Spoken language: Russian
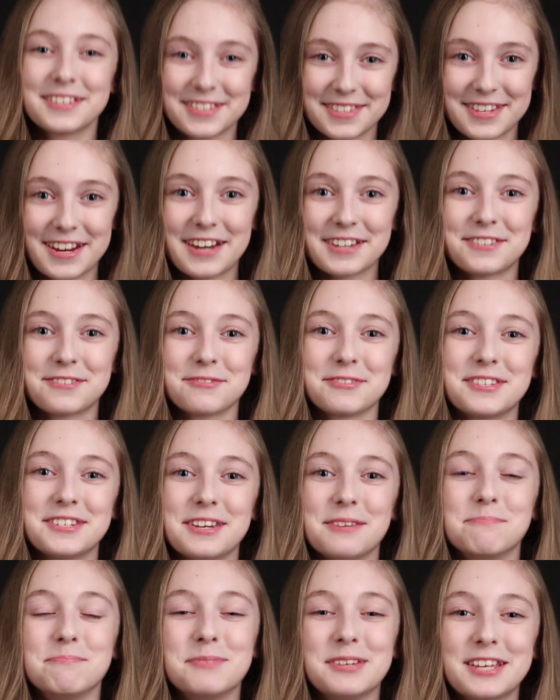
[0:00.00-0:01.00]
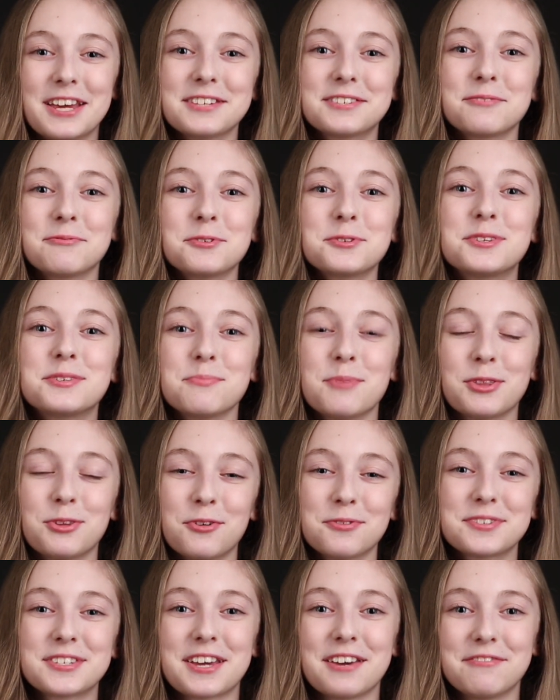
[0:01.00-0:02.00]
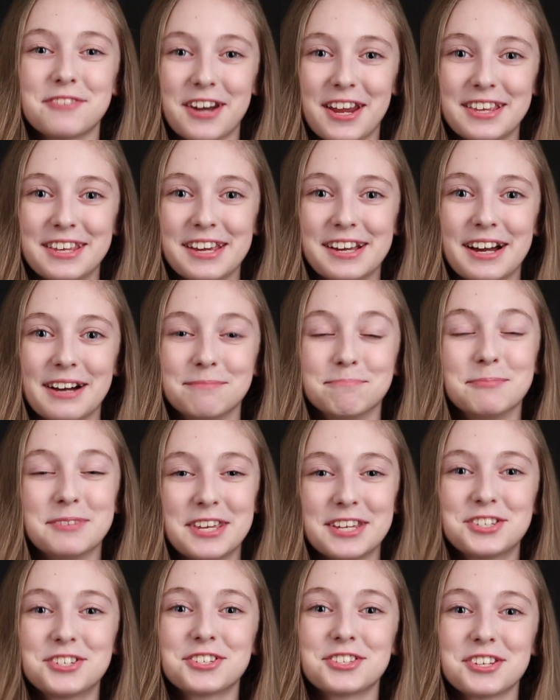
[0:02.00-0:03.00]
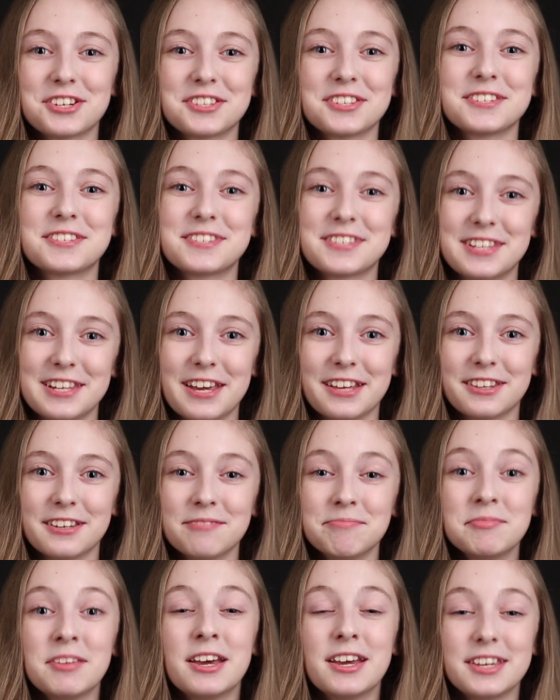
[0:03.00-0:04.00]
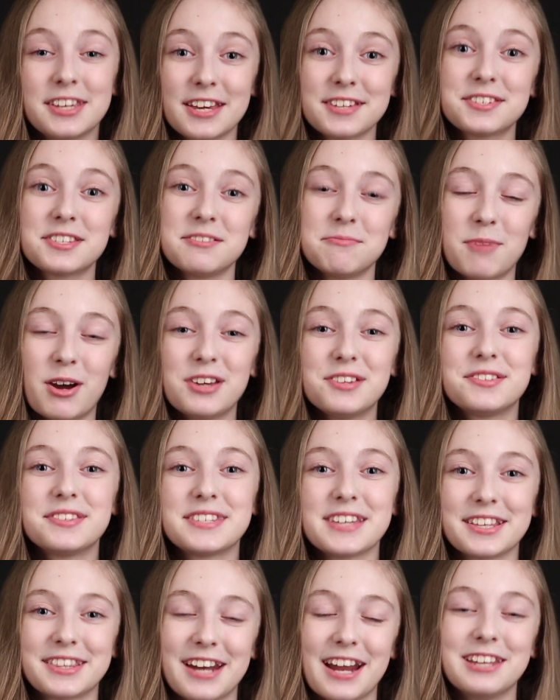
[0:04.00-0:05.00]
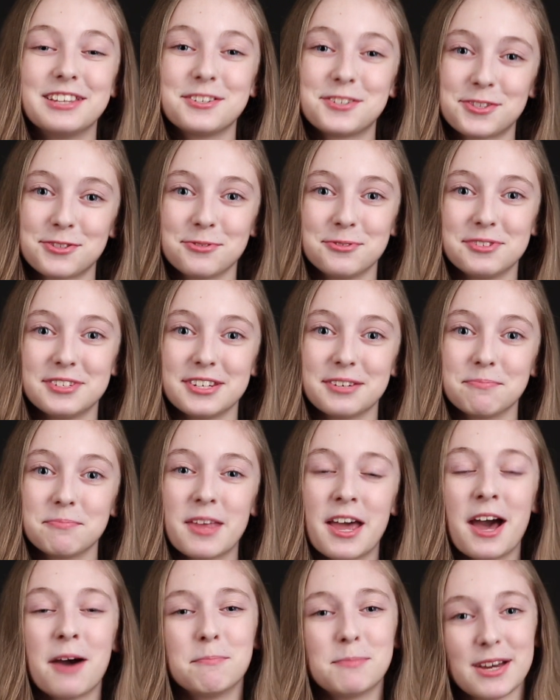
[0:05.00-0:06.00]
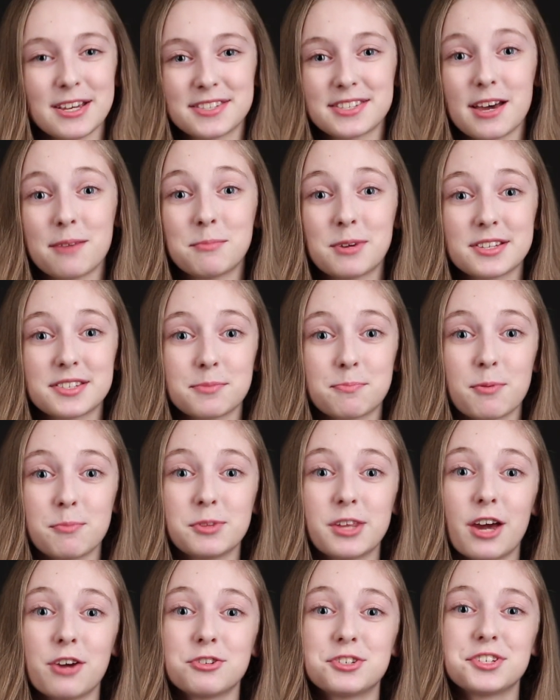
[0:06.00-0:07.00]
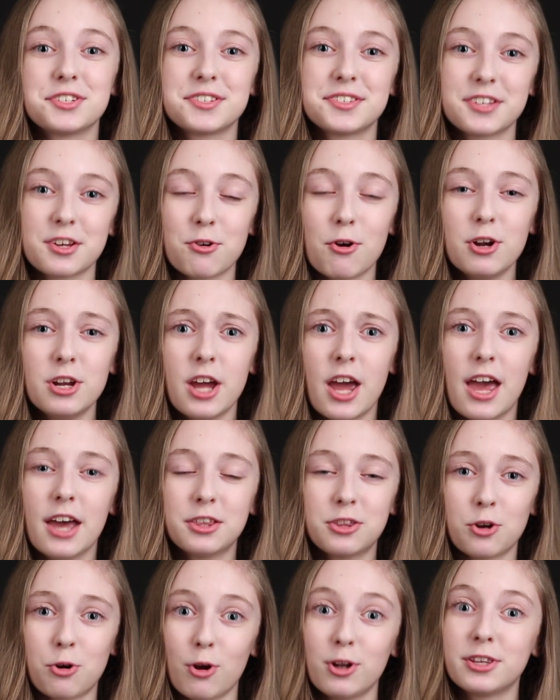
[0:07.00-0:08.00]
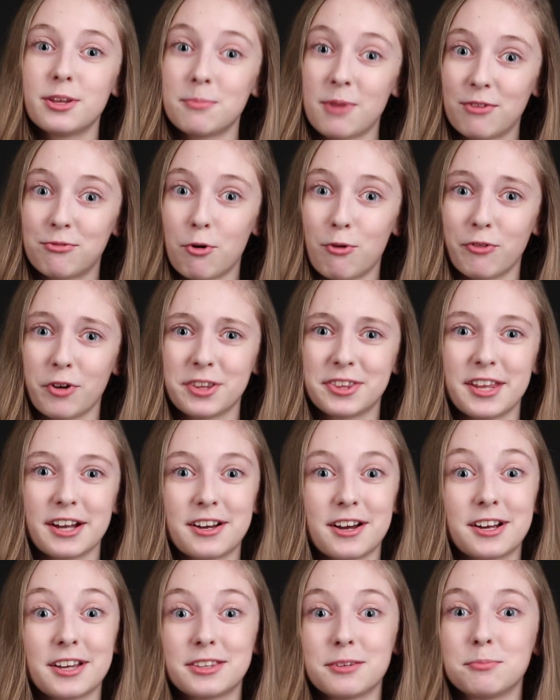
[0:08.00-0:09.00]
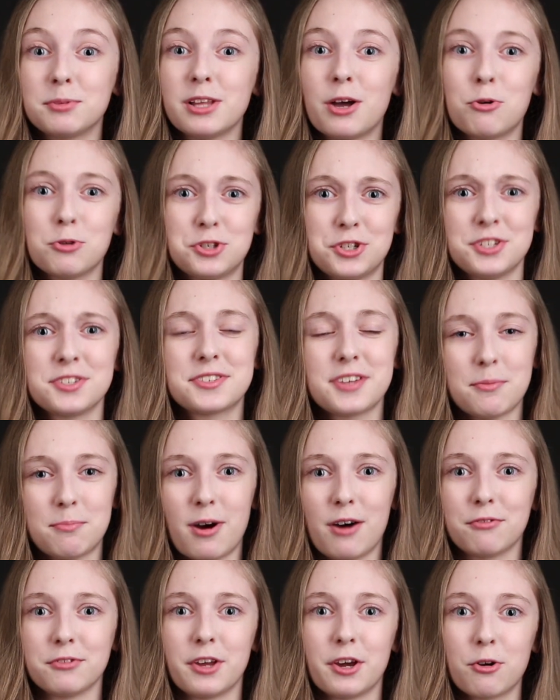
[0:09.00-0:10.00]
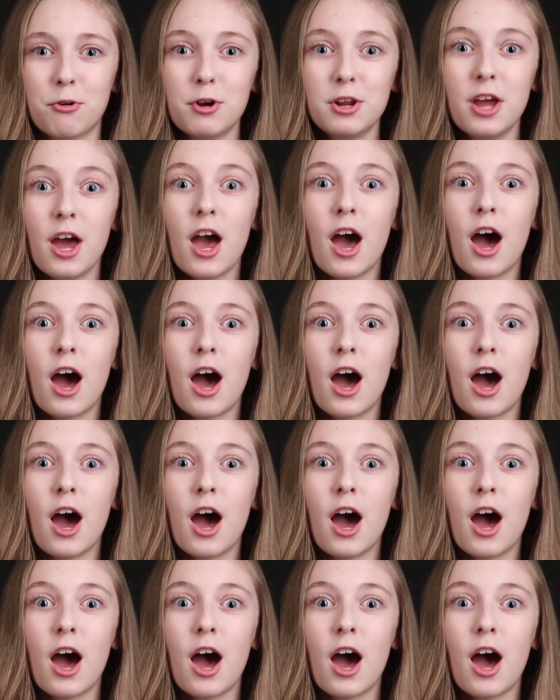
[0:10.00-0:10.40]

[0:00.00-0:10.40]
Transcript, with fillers: Здравствуйте, меня зовут Симоновская Вероника, мне 14 лет. Я занимаюсь театральной студии. Моя самая запоминающаяся роль – это роль домового, так как это была очень забавная роль,